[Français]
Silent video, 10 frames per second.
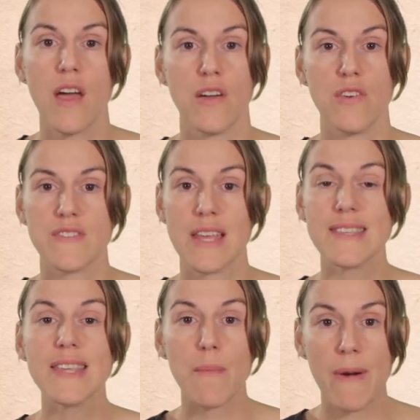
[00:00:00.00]
Euh,
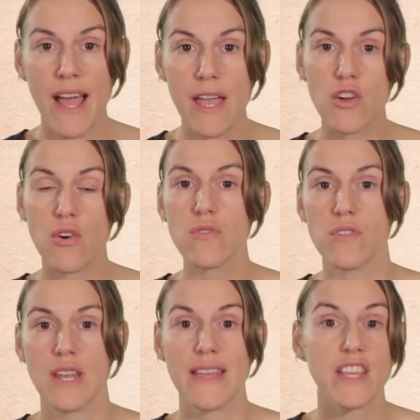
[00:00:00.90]
celle-ci apparaît quand
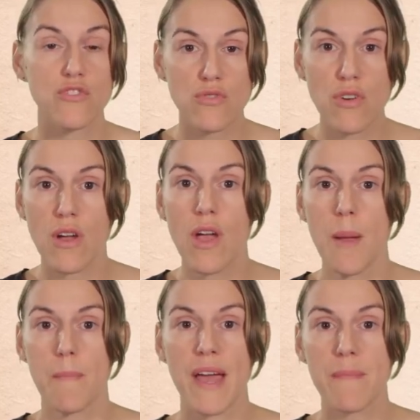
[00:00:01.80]
la nature
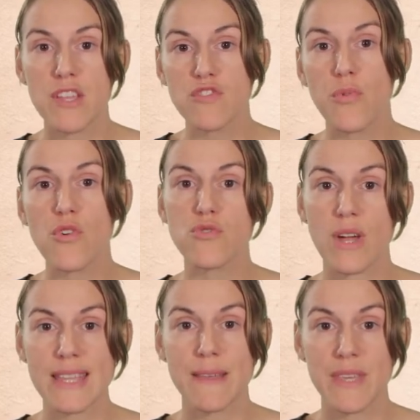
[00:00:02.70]
permet de
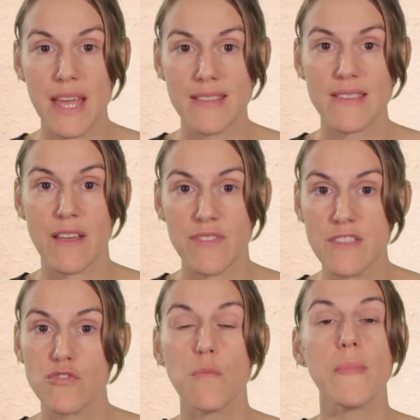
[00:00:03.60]
procurer des biens et
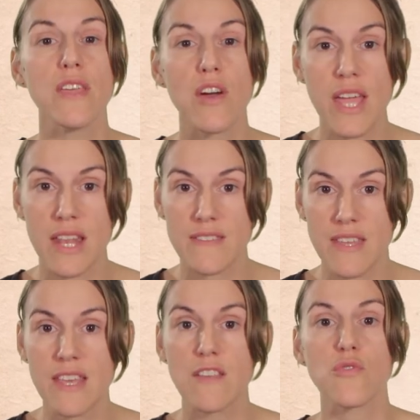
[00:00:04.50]
services de meilleure
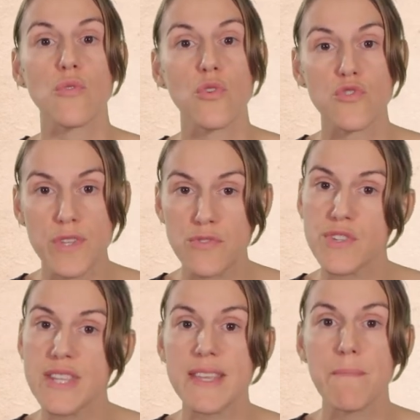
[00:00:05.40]
qualité qui seront ensuite
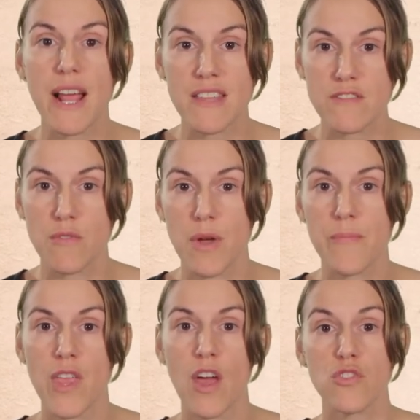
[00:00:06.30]
utilisés par les hommes.
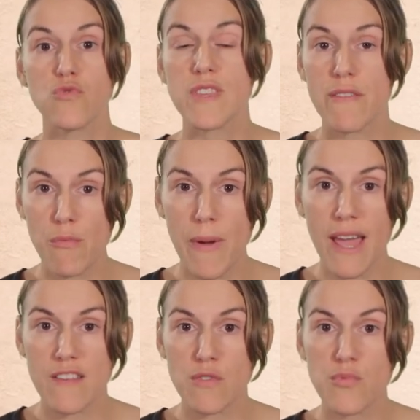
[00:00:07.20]
Nous savons par
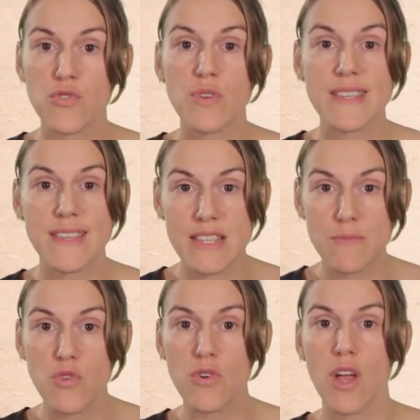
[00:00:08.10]
exemple que les
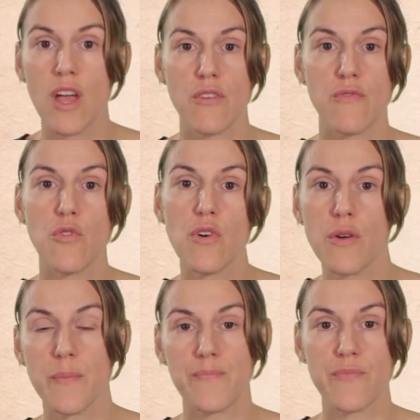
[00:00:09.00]
animaux vont,
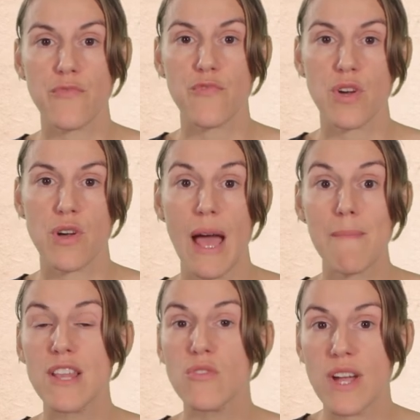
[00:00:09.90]
euh, euh,
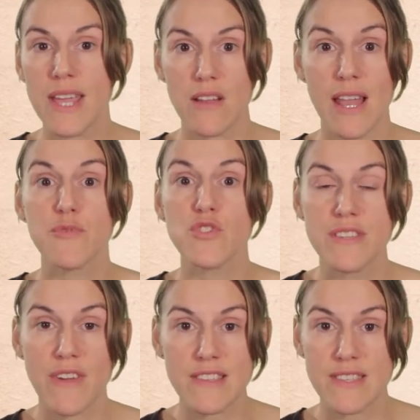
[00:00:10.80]
améliorer la
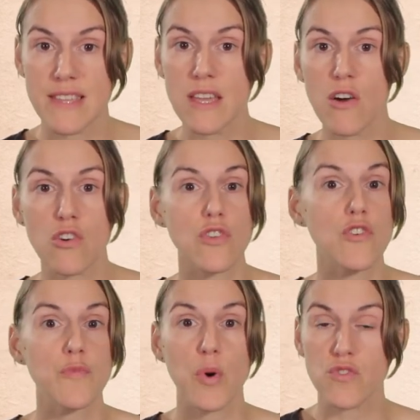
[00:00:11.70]
biodiversité en
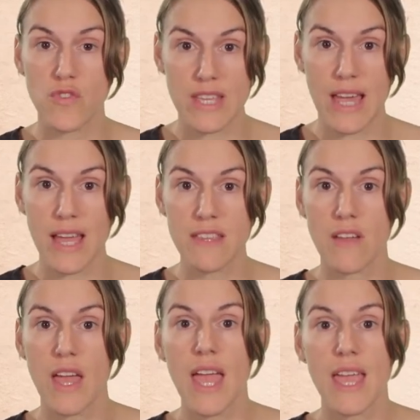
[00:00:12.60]
transportant des
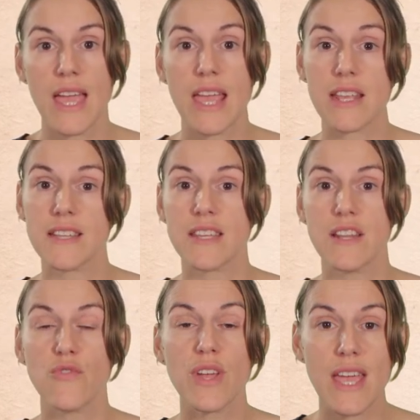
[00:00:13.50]
graines et
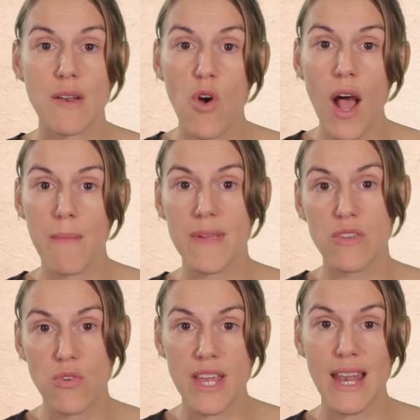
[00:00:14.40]
qu'ils vont également
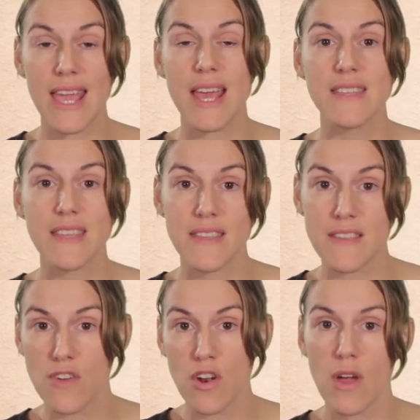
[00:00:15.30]
améliorer la qualité des
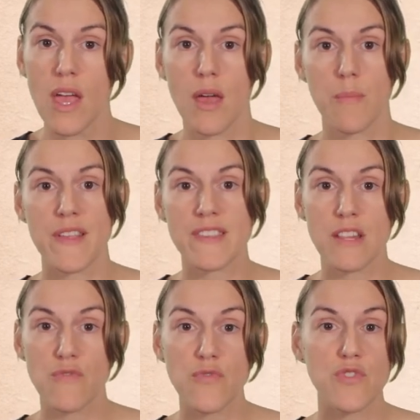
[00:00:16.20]
sols parce
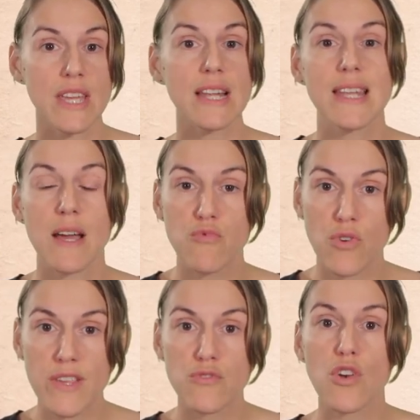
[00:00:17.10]
qu'ils vont venir les
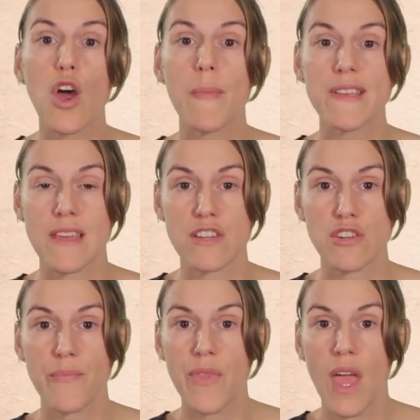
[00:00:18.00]
labourer sur leur
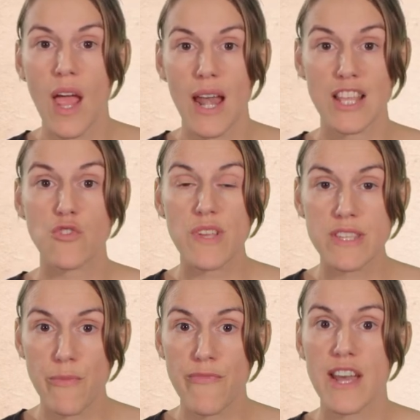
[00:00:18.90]
passage. La
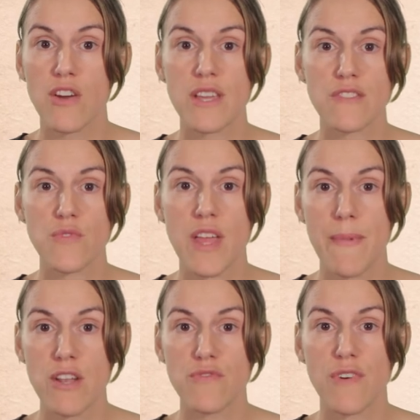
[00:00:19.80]
troisième valeur est ce qu'on
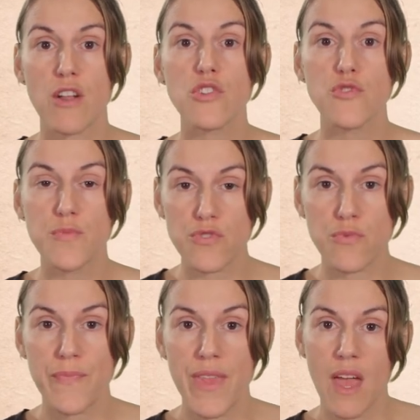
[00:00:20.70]
appelle une valeur d'option.